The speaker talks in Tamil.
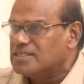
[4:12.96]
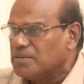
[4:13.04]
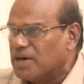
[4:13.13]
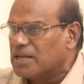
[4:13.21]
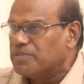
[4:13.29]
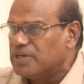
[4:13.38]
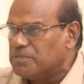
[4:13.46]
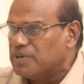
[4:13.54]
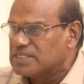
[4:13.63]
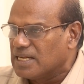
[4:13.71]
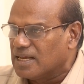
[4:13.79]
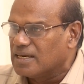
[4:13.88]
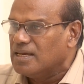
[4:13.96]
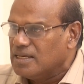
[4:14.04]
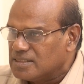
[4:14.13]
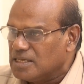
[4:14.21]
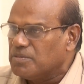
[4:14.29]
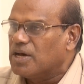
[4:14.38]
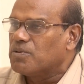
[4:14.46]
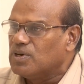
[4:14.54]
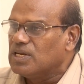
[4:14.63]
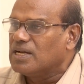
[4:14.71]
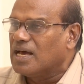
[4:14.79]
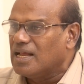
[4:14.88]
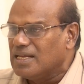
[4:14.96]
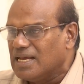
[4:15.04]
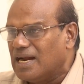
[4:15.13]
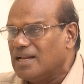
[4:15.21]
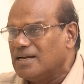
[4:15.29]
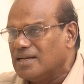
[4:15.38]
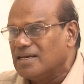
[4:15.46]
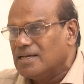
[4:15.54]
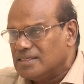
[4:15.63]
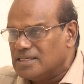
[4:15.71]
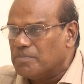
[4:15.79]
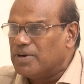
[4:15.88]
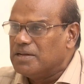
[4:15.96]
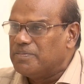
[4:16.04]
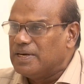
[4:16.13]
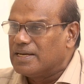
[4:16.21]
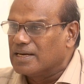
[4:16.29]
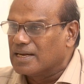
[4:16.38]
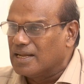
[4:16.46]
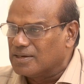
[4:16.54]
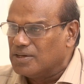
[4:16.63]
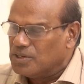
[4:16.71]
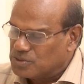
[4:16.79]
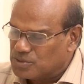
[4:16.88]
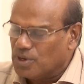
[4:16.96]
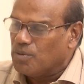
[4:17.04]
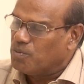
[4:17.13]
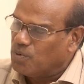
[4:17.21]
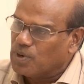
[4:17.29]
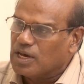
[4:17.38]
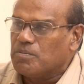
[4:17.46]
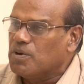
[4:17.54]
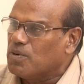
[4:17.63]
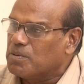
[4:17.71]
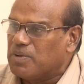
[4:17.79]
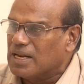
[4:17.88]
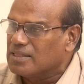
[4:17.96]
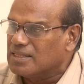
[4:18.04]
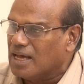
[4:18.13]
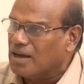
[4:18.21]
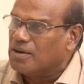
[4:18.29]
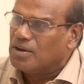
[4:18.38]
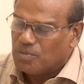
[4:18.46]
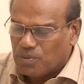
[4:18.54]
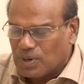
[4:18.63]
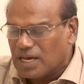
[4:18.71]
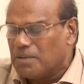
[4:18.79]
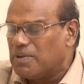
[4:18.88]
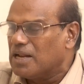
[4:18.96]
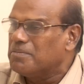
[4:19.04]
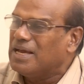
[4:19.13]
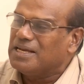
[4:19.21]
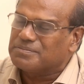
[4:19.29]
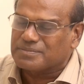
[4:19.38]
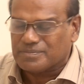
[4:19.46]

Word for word: சீமானை பற்றி பேசினார் சீமான் ஒன்று நாலு ஏழுன்னு ஜம் பண்ணி போயிட்டு இருக்கிறாரு ஸோ ஊடகமும் ஒரு பலம் தான் ஊடக பலமே